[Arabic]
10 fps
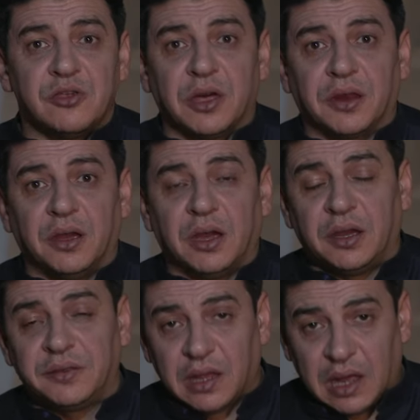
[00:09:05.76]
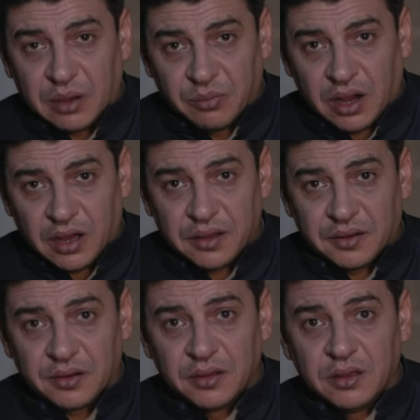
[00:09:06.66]
شرح إحدى
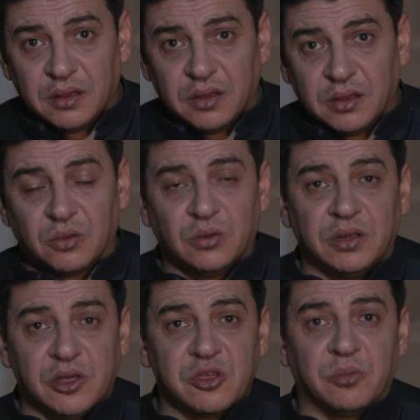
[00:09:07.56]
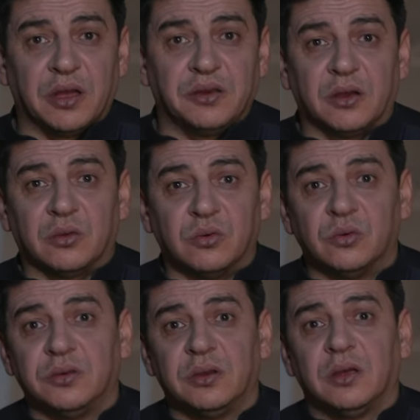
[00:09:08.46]
العبائر يقول يجب أن
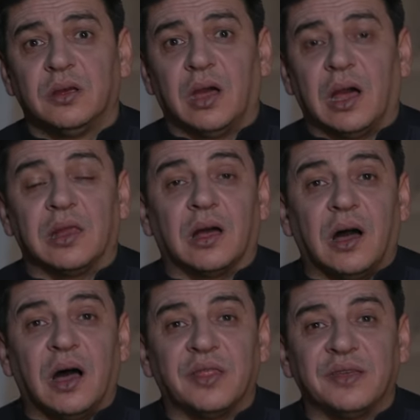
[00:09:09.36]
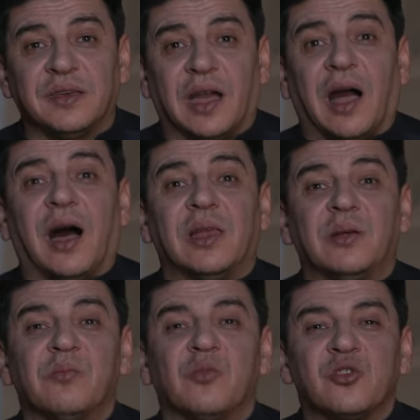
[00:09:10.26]
يكون القاضي
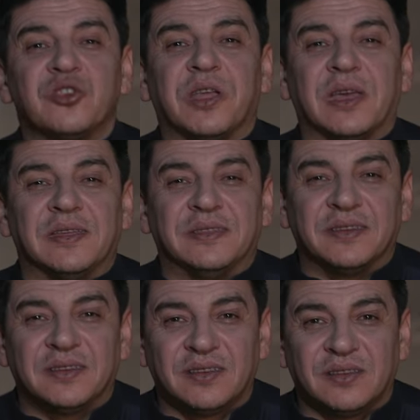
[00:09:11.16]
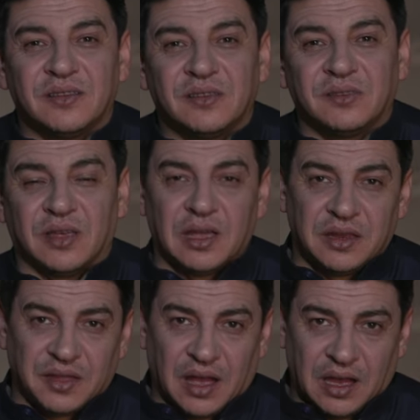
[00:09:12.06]
عالم مجتهد
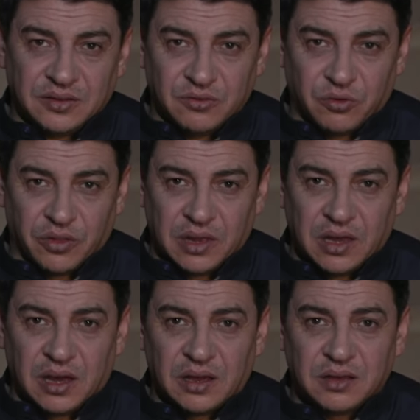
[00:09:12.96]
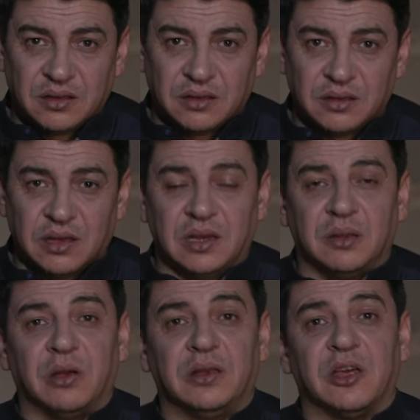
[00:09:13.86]
سألت أحد الفضلاء قال
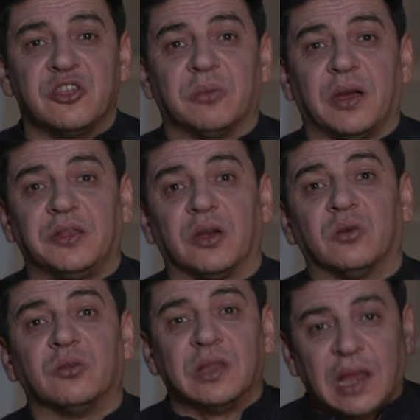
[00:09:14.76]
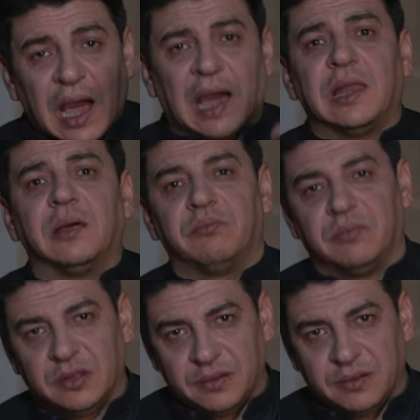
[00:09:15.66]
لي بل يجب أن يكون الأعلم